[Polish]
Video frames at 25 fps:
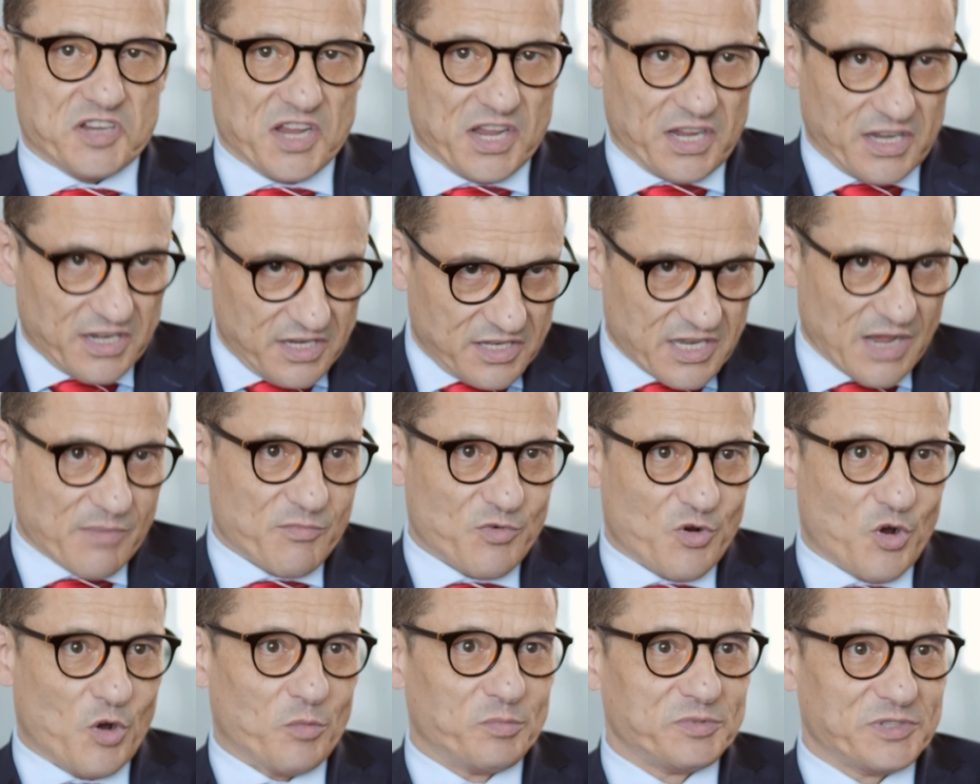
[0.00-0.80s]
Dzięki
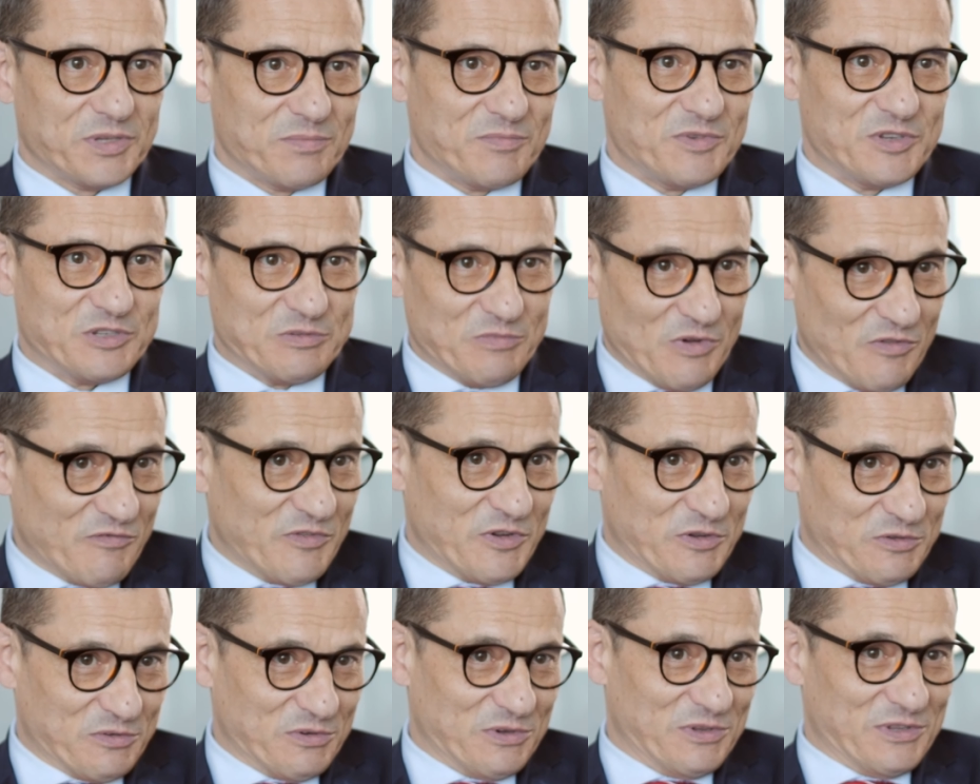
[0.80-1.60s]
temu
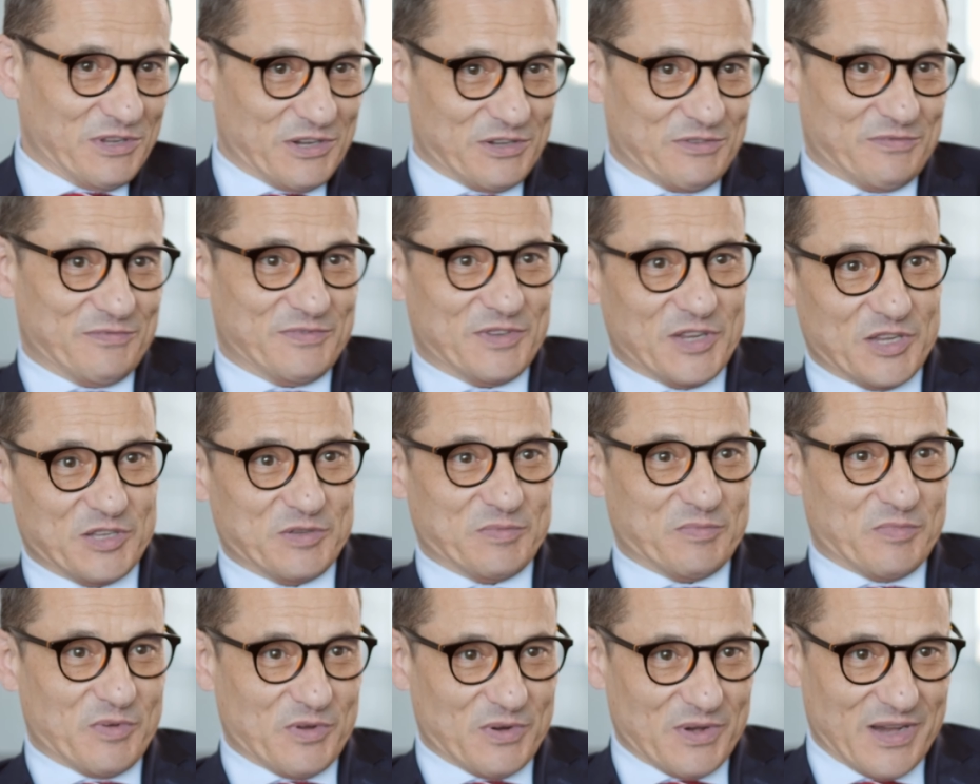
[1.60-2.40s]
optymizmowi, który też w
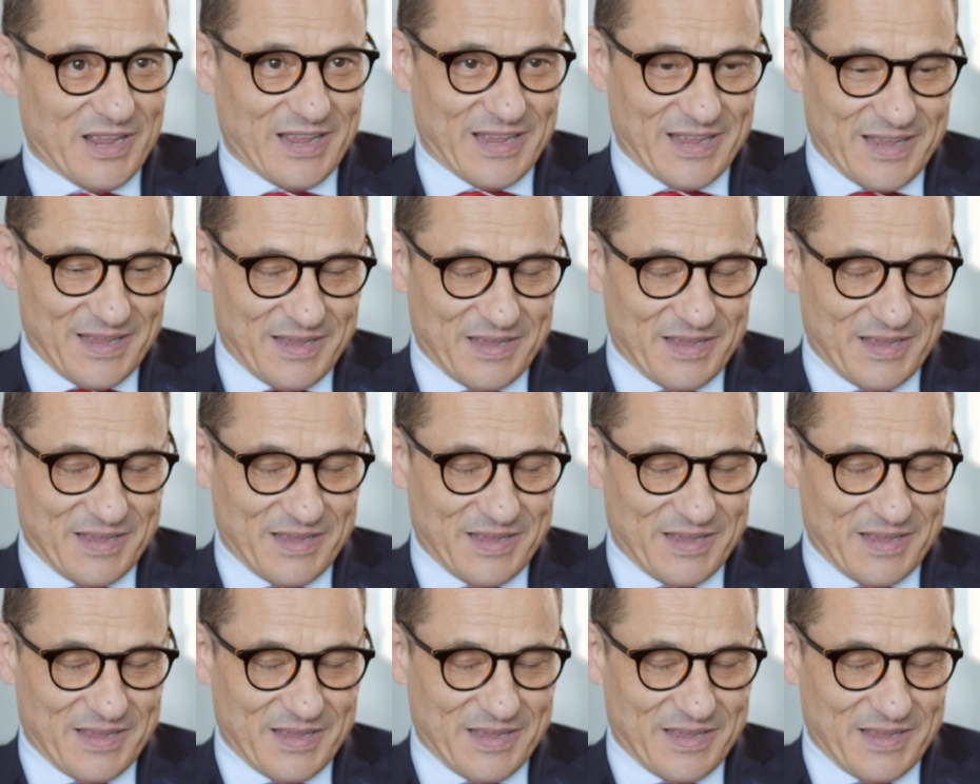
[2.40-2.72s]
zespole